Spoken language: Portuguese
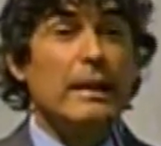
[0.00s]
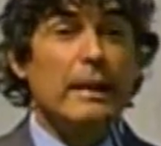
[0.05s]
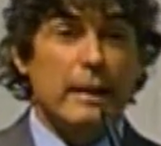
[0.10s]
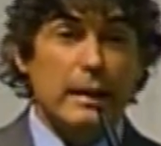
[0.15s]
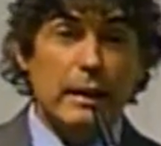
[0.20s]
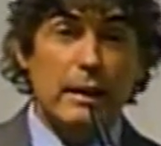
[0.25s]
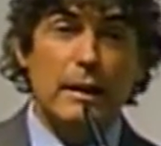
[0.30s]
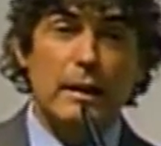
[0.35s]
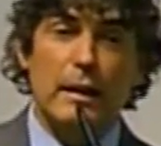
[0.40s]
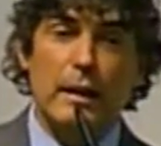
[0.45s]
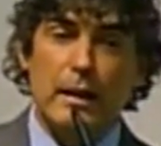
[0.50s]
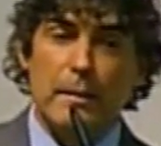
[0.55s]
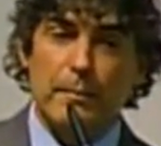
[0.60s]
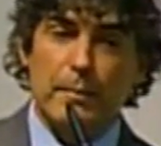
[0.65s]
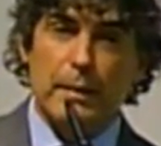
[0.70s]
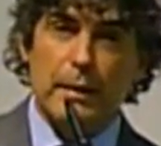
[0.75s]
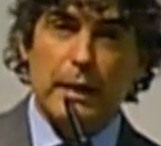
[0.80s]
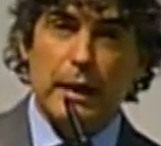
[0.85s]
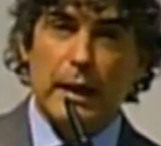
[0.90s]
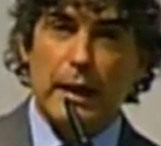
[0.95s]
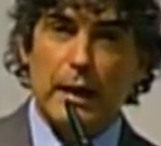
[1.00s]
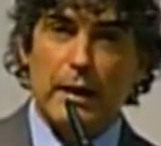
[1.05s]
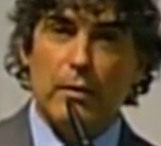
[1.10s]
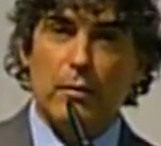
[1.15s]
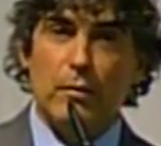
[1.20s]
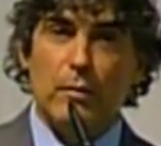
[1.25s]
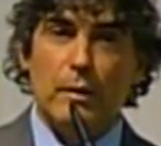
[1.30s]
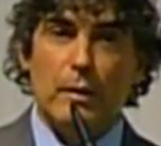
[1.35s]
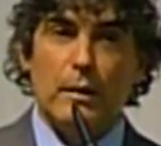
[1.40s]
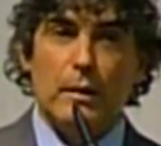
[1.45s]
aqui na
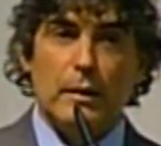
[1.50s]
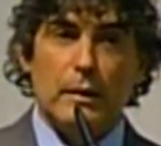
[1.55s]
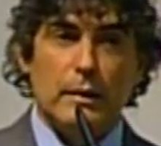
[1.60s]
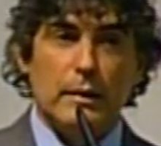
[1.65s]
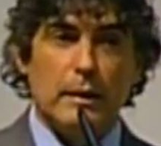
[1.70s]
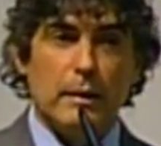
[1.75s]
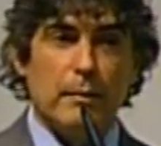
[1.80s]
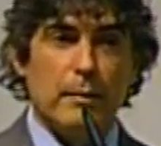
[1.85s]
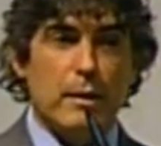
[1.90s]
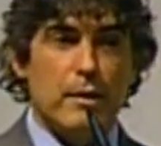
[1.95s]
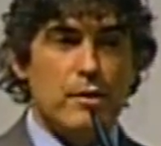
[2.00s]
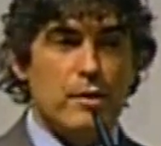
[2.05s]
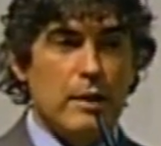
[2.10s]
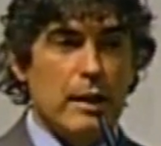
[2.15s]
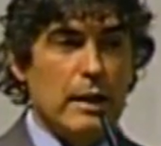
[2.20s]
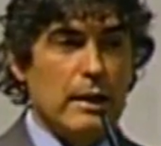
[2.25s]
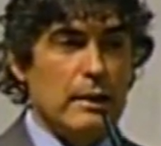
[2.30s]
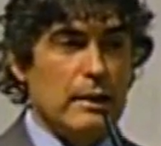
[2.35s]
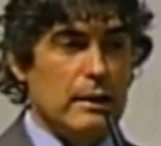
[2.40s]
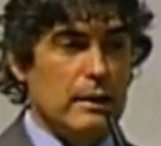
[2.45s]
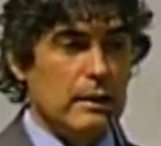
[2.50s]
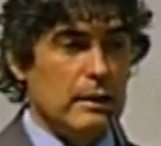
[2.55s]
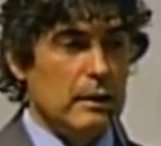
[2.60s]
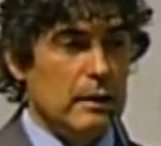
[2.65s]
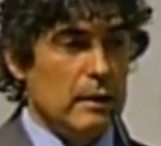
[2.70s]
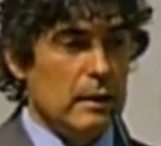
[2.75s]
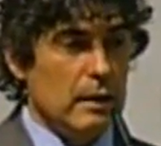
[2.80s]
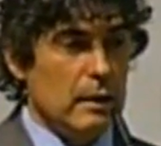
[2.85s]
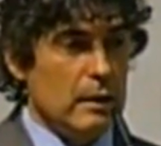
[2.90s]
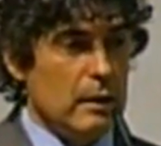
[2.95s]
capital, na Baixada
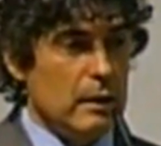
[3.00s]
